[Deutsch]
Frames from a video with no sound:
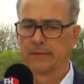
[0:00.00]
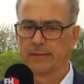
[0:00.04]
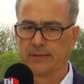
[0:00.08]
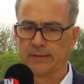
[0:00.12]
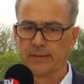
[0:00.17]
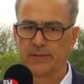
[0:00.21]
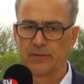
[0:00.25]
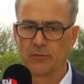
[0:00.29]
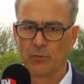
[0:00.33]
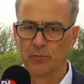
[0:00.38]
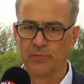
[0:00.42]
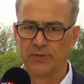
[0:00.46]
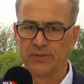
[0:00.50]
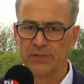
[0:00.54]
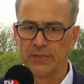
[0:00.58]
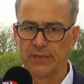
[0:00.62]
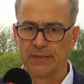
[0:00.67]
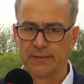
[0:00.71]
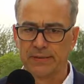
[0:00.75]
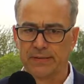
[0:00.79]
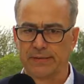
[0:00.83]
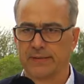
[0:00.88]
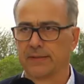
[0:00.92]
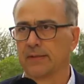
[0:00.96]
die ich
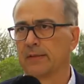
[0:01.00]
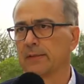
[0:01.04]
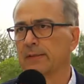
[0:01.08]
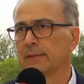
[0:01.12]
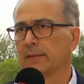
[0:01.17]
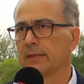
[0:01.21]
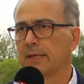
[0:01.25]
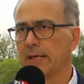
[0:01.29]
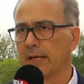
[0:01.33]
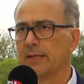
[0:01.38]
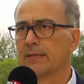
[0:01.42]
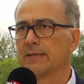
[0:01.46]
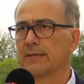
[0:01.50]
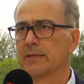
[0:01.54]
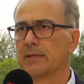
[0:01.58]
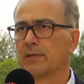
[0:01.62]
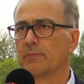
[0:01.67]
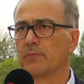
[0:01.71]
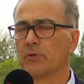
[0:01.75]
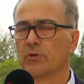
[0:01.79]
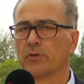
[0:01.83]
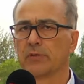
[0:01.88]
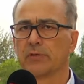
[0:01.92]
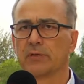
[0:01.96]
unbedingt äh,
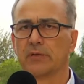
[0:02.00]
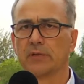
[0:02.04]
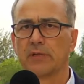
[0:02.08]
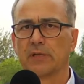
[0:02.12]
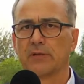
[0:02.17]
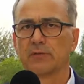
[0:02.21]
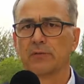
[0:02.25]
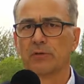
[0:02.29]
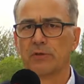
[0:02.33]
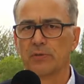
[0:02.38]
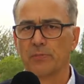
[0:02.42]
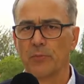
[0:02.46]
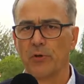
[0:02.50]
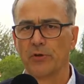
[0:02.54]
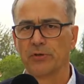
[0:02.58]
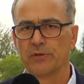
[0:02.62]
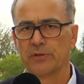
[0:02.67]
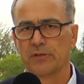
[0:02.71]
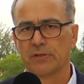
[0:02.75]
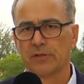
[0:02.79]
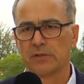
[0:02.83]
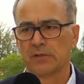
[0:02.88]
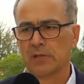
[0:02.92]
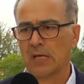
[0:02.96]
realisieren möchte. Natürlich
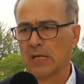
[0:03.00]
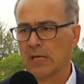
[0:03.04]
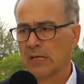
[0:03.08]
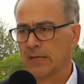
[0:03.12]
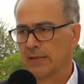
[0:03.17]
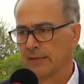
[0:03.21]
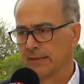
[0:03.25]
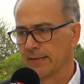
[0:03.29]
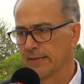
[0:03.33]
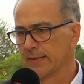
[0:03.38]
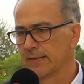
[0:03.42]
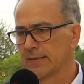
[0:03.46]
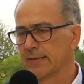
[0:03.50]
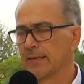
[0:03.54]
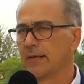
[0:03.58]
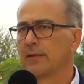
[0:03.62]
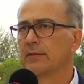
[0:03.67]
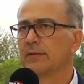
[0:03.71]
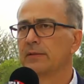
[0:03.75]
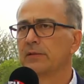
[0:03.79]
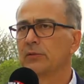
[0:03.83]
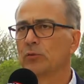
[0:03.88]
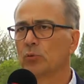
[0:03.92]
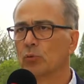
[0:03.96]
möchte ich, dass
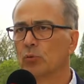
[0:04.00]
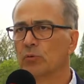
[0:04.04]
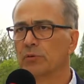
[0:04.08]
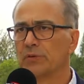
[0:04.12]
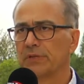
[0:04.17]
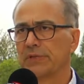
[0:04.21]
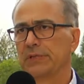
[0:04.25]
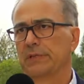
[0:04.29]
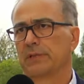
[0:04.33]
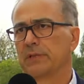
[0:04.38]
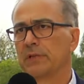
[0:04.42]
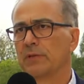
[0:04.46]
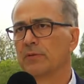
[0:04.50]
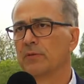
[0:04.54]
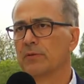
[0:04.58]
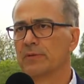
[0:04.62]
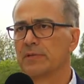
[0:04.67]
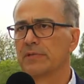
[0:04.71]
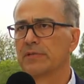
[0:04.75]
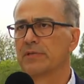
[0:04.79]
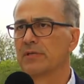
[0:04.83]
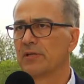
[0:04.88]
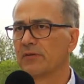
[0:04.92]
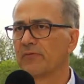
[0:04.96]
die Jugend hier
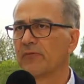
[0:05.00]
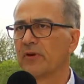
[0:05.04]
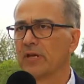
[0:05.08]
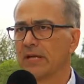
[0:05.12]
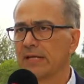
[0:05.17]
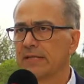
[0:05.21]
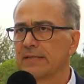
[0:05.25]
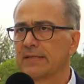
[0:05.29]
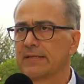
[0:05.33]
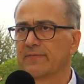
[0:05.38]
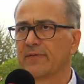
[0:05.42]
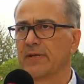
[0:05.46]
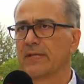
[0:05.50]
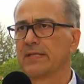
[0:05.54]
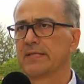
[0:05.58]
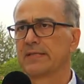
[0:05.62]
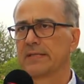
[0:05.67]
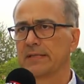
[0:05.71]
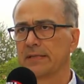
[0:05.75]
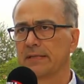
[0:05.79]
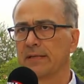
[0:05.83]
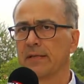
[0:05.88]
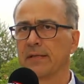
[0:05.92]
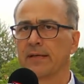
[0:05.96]
uns nicht verlässt, wenn
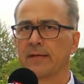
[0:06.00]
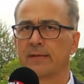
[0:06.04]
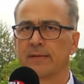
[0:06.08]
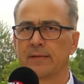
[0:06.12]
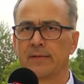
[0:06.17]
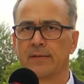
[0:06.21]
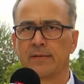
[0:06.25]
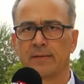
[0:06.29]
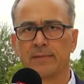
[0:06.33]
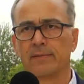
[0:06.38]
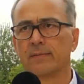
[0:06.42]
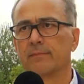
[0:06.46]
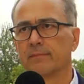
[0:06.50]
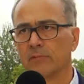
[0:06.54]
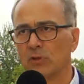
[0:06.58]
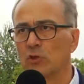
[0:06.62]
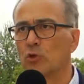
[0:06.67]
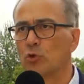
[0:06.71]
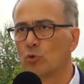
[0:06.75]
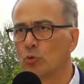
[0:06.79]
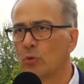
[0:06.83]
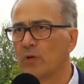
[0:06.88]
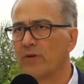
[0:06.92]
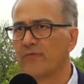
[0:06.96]
sie äh, die
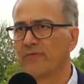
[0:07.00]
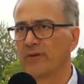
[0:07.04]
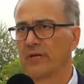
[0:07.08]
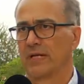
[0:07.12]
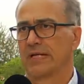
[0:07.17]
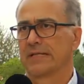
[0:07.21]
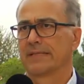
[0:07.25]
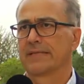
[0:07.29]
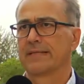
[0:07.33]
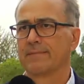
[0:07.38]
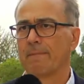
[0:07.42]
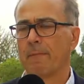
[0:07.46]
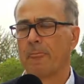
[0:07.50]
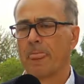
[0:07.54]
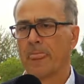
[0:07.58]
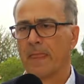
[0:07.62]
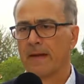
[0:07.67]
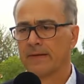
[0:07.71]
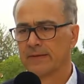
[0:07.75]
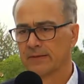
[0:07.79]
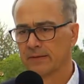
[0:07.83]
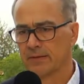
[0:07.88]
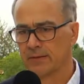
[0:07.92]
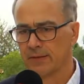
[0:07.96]
Schule verlassen,
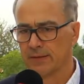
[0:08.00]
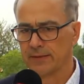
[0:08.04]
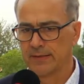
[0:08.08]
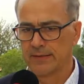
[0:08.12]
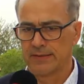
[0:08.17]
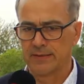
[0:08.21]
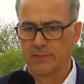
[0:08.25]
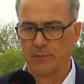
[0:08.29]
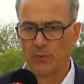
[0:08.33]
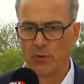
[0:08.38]
sondern dass sie